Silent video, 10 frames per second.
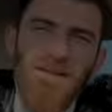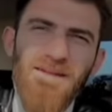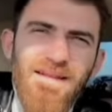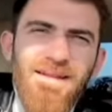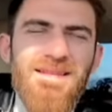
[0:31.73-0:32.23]

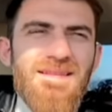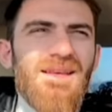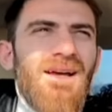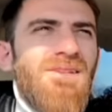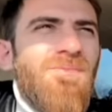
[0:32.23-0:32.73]
Neden
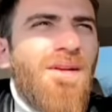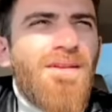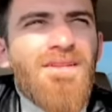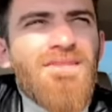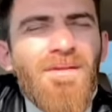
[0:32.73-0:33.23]
siyah aldım
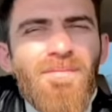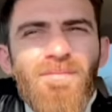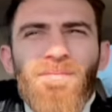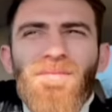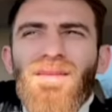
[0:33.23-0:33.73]
arkadaşlar?
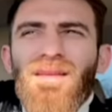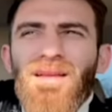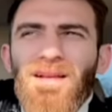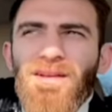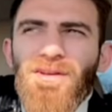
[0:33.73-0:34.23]

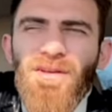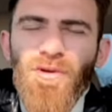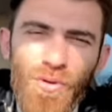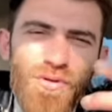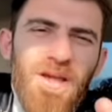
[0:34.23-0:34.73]

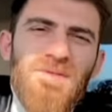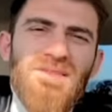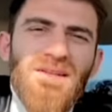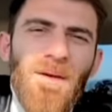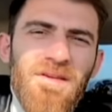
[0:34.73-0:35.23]

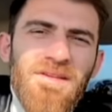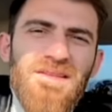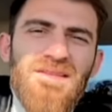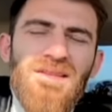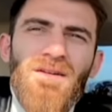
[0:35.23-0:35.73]
Ülkemizde tabii ki
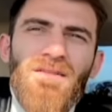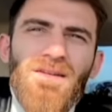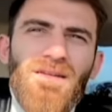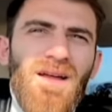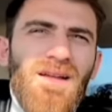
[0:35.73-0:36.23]
de siyah var.
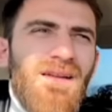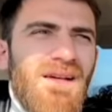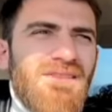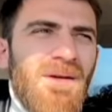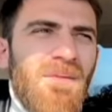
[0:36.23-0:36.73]
Allah
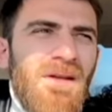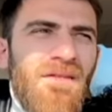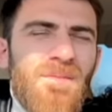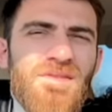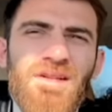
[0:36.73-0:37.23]
kaza bela
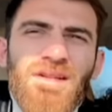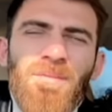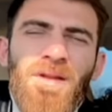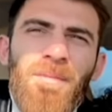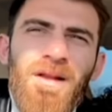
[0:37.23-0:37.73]
vermesin.
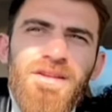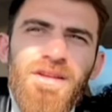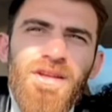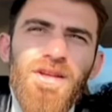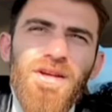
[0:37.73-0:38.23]
Adamlar
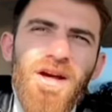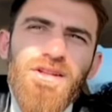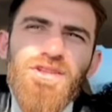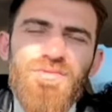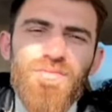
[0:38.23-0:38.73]
belki
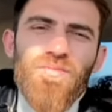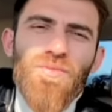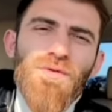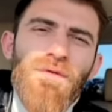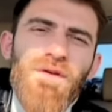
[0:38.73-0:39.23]
kardeş
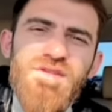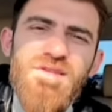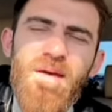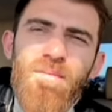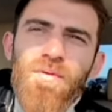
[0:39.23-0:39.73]
modifiyeyi
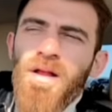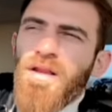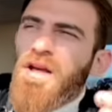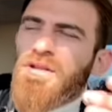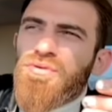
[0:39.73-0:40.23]
sevmiyor.
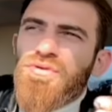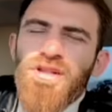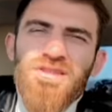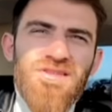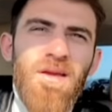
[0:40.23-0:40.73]
Belki
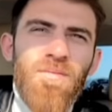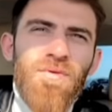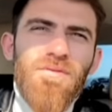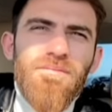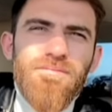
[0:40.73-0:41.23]
aksesuarı sevmiyor.